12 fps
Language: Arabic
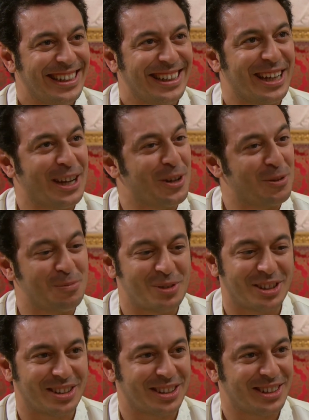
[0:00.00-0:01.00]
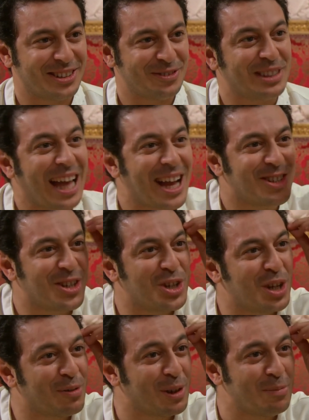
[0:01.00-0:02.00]
يا رمانه
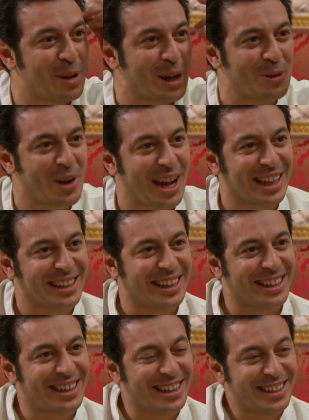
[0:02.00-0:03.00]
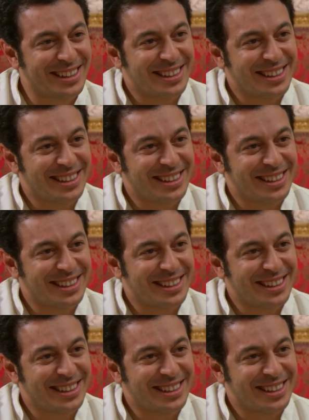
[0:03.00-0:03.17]
بتعششي في دماغ الواحد كده